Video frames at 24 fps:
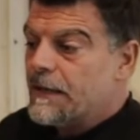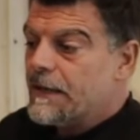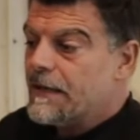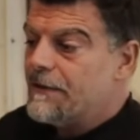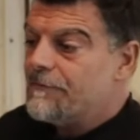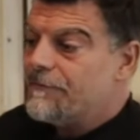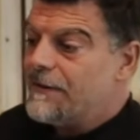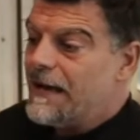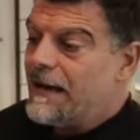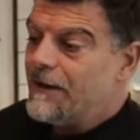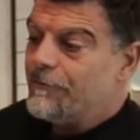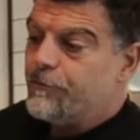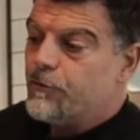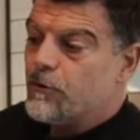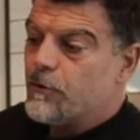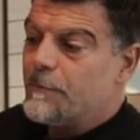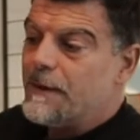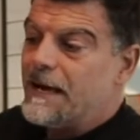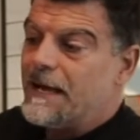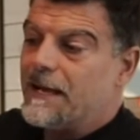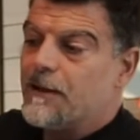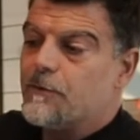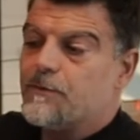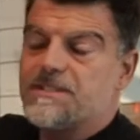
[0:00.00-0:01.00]
che va a
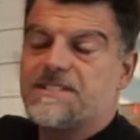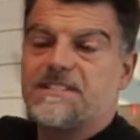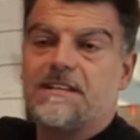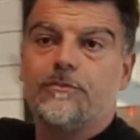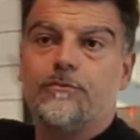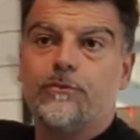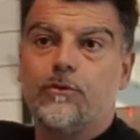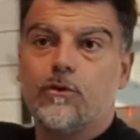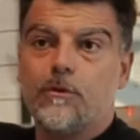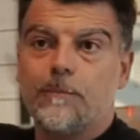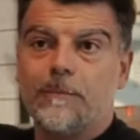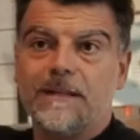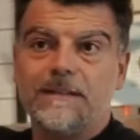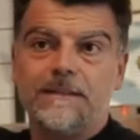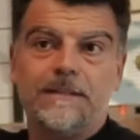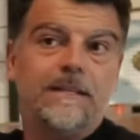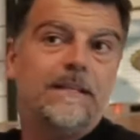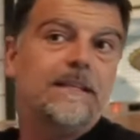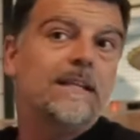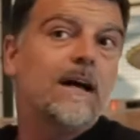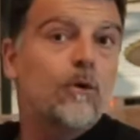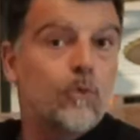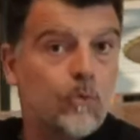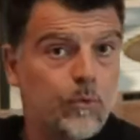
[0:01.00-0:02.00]
formare questa forma T da